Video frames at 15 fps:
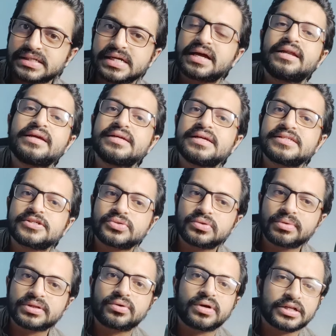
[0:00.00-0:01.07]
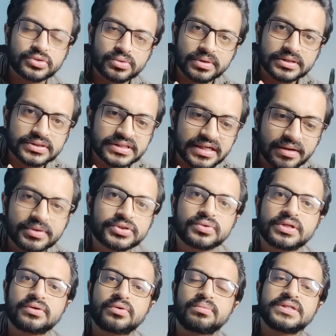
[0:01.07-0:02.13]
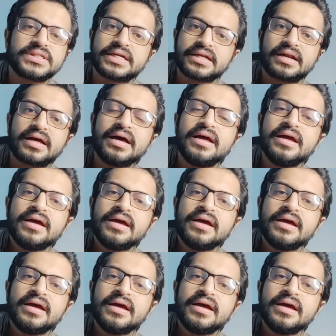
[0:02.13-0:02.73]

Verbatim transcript: সেখানে গিয়ে যে শুধুমাত্র রাজকুমার সিনেমা শুটিং করবে সেটা না